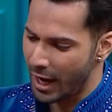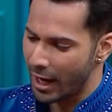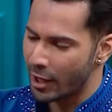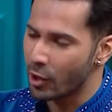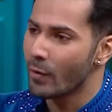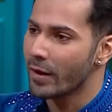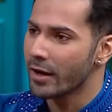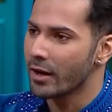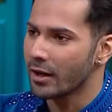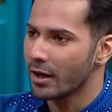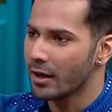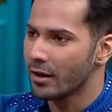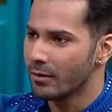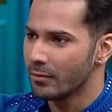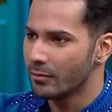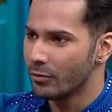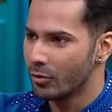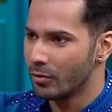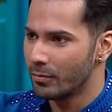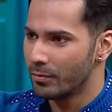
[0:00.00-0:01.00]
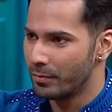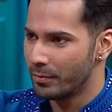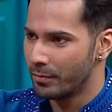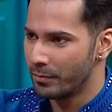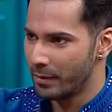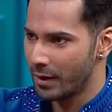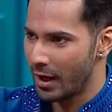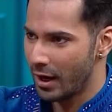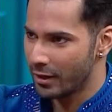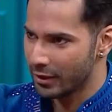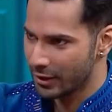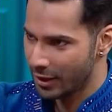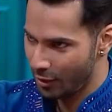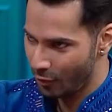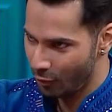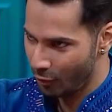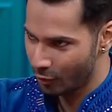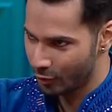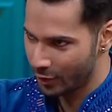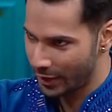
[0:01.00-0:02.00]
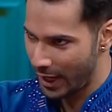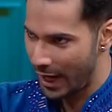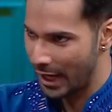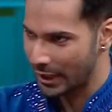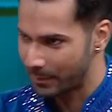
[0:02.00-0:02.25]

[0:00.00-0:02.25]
एलोवेरा का वो हाँ. प्लांट का वो उनके हाथ